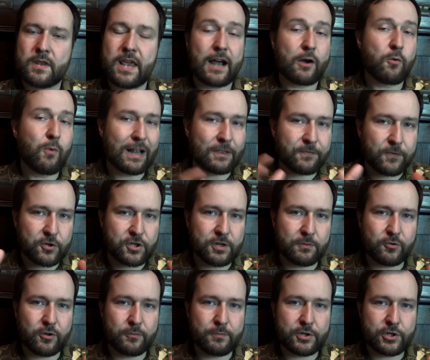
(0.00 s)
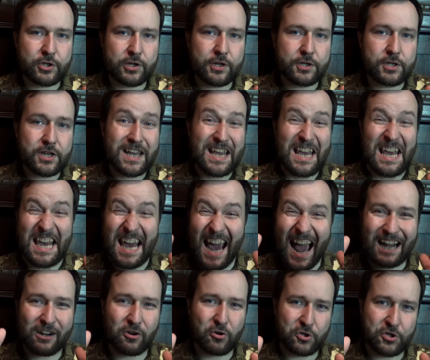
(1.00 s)
Jak łatwo się domyślić,
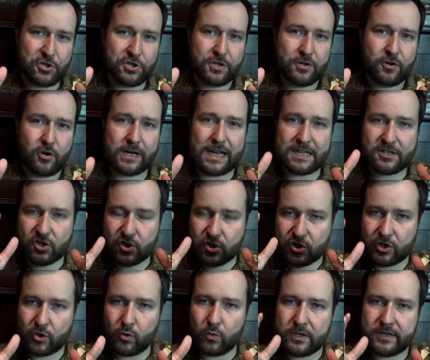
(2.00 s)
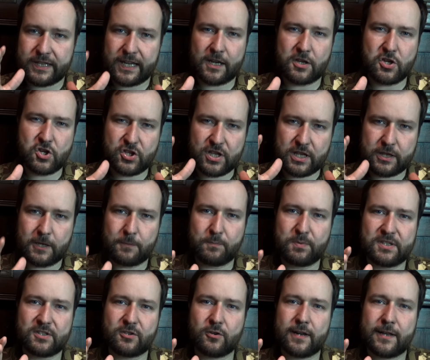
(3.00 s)
jakość oraz szczegóły techniczne tych
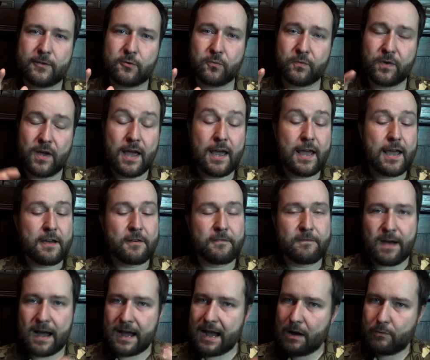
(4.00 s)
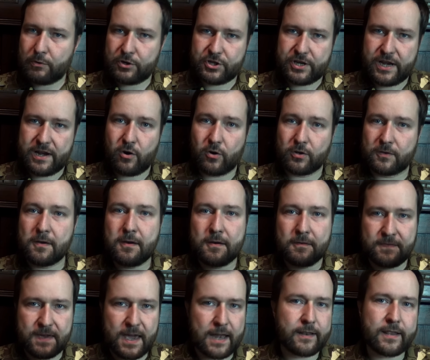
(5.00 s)
pistoletów wahały się od
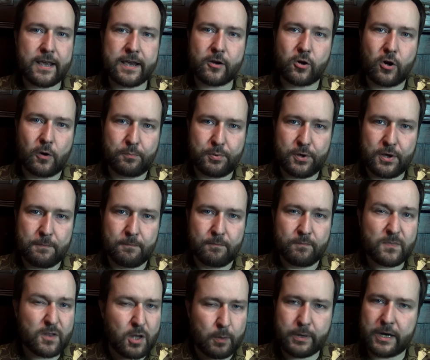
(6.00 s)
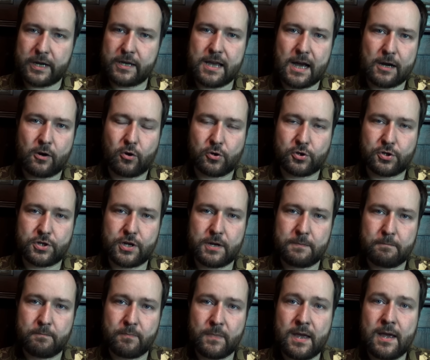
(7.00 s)
wiernej kopii, dobrej
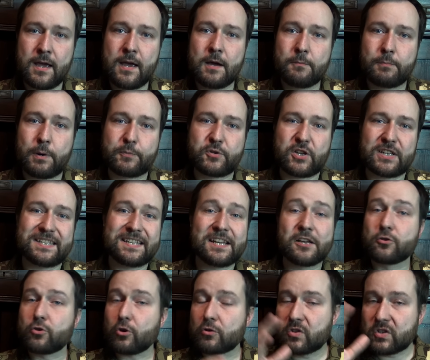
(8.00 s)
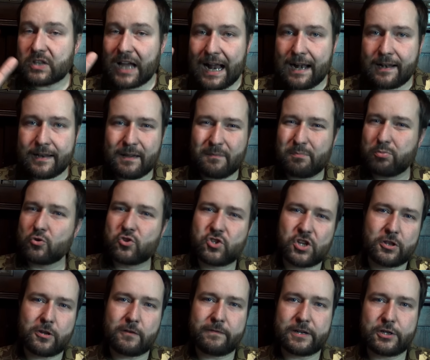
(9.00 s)
jakości, poprzez totalne
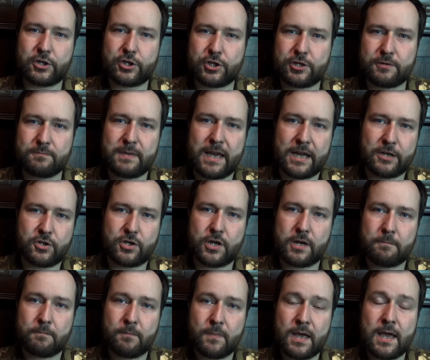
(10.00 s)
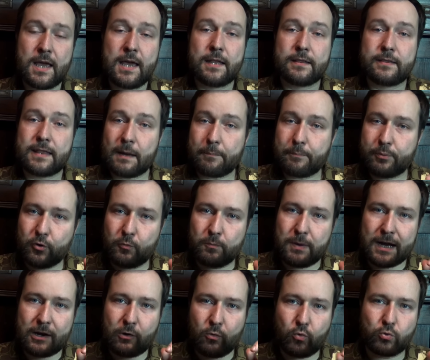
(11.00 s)
budżetowe śmieci na
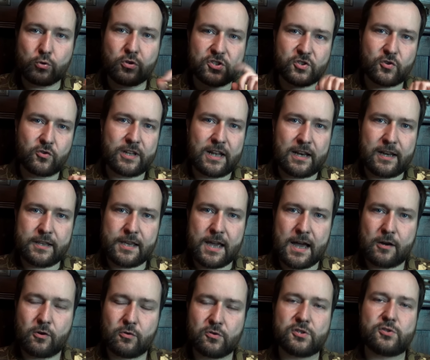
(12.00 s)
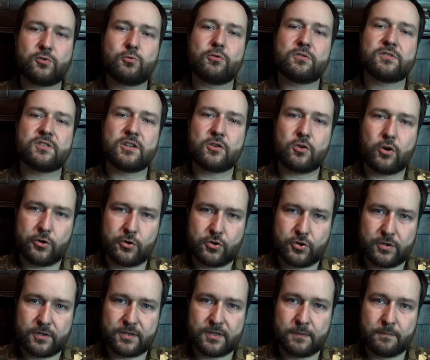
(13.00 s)
próbach udoskonalenia konstrukcji
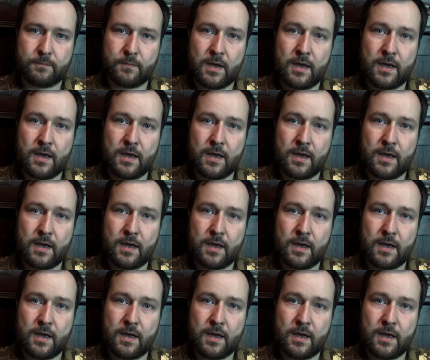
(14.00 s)
kończąc